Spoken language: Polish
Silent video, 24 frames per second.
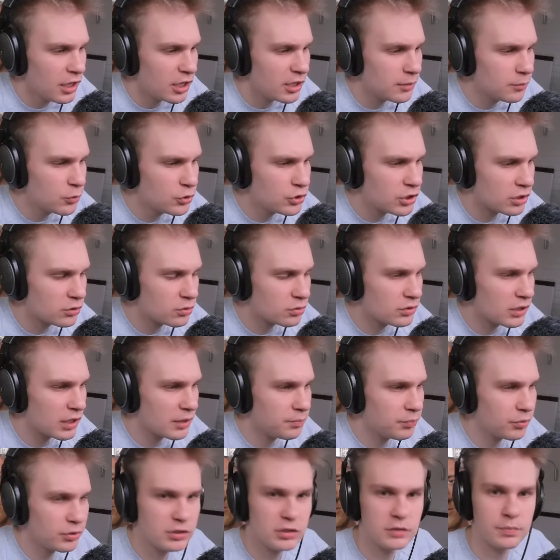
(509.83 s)
i muszę tutaj
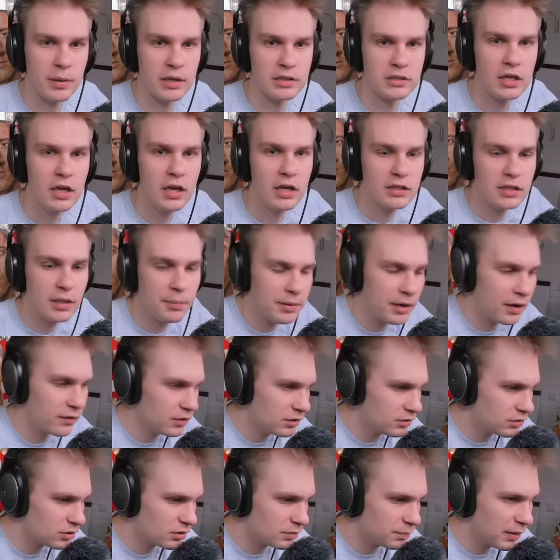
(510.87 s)
pójść spać. Naprawdę
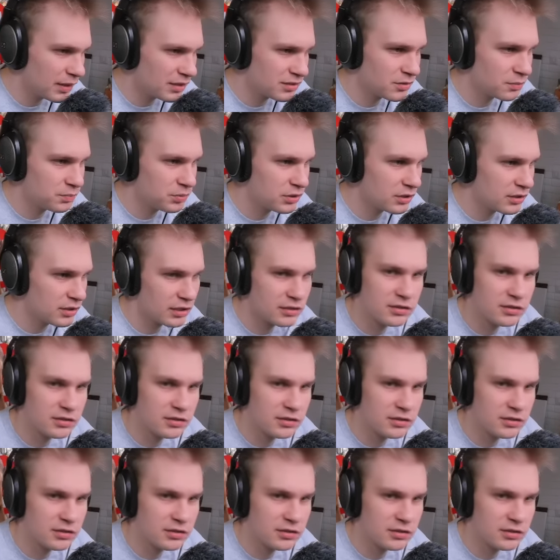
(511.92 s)
to jest bardzo przykre,